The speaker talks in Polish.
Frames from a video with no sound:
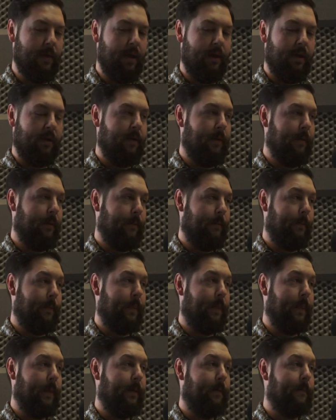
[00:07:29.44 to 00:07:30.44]
No ale
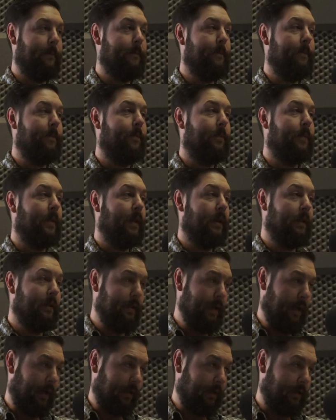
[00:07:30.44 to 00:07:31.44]
wykorzystujemy go instynkt.
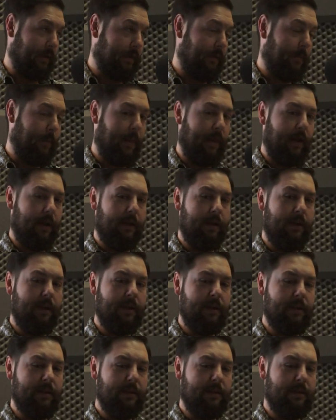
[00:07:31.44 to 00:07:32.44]
Tak.
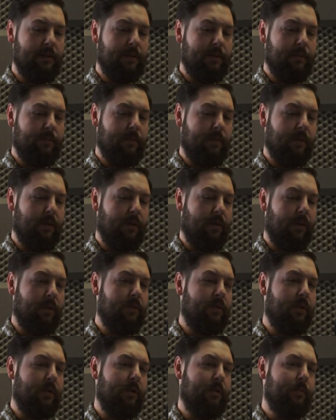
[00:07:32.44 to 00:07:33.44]
Ale y,
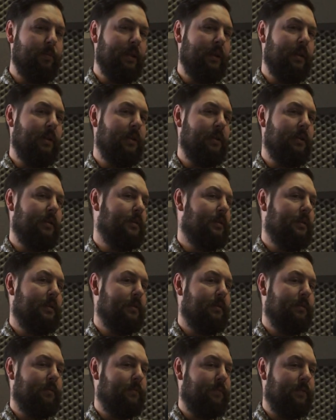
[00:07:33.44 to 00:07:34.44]
on to robi
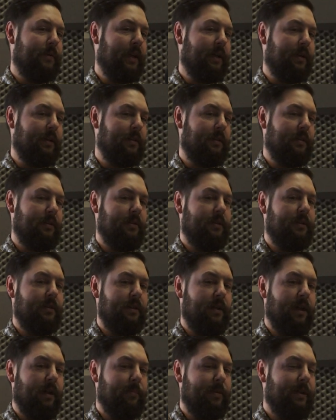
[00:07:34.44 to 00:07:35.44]
w tak
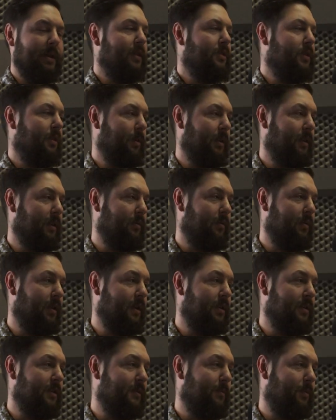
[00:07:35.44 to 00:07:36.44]
jakby dla siebie
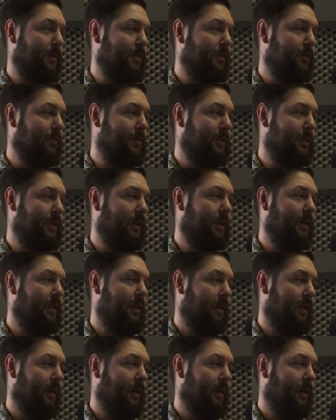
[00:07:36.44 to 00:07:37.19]
naturalny sposób. No ale że...